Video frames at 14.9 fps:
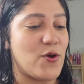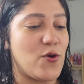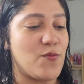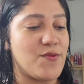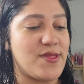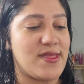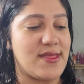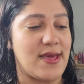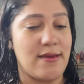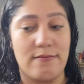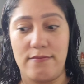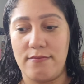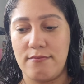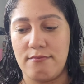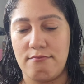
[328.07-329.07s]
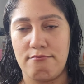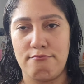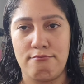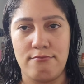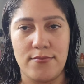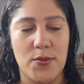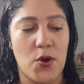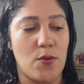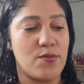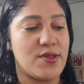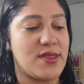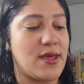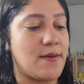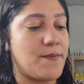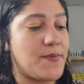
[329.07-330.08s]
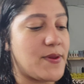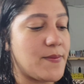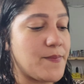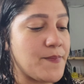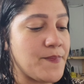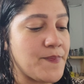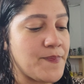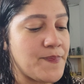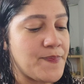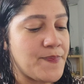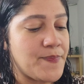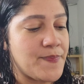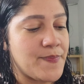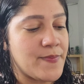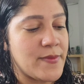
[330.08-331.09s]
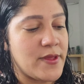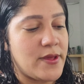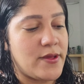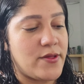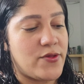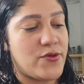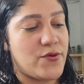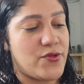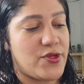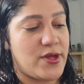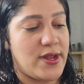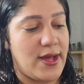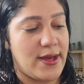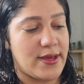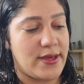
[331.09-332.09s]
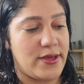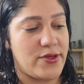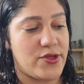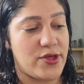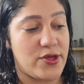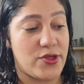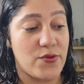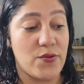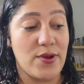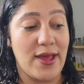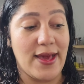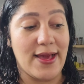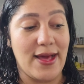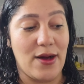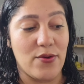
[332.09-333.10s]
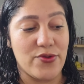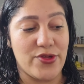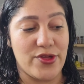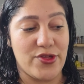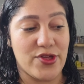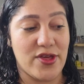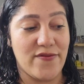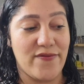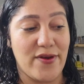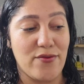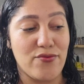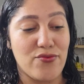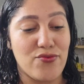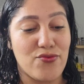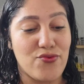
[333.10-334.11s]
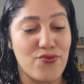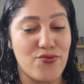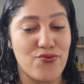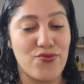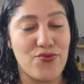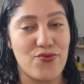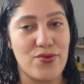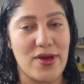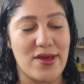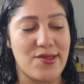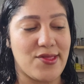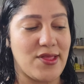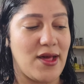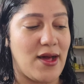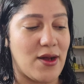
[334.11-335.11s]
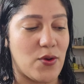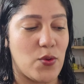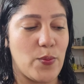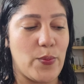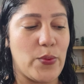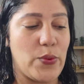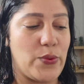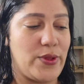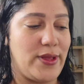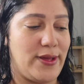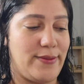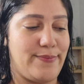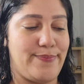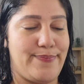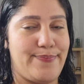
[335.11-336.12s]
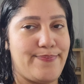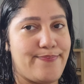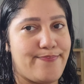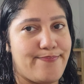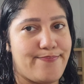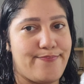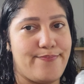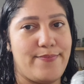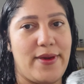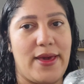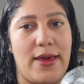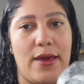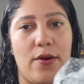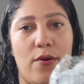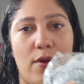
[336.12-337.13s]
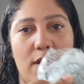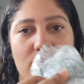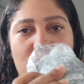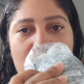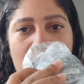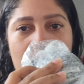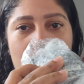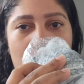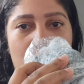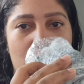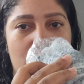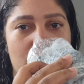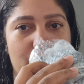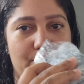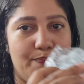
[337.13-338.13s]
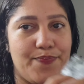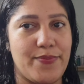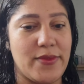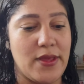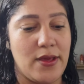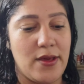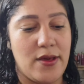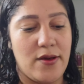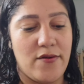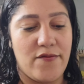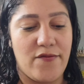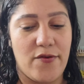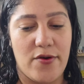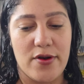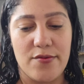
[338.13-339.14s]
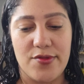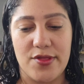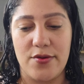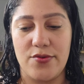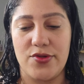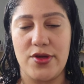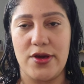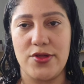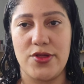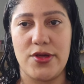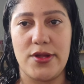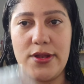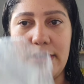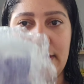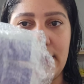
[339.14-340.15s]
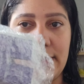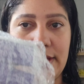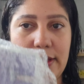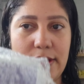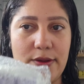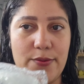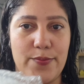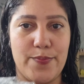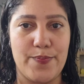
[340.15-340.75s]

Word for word: Como sempre. Como sempre. Deixa eu tirar aqui, gente. O legal, gente, que veio tudo em saco bolha. Bem enroladinho, ó. Fora os que eu já tirei aqui.